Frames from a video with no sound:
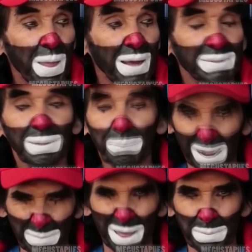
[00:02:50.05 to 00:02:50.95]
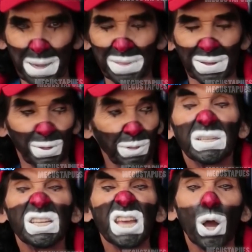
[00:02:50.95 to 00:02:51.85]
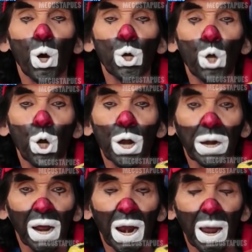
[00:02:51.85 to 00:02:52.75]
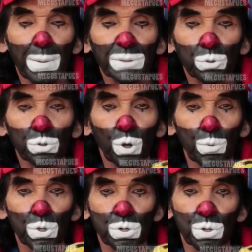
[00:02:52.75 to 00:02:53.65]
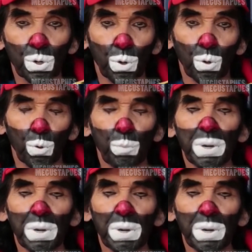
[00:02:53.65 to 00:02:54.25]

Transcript: Este, para que me demandes, ¿no? Sí o no le regalaba a sus novios un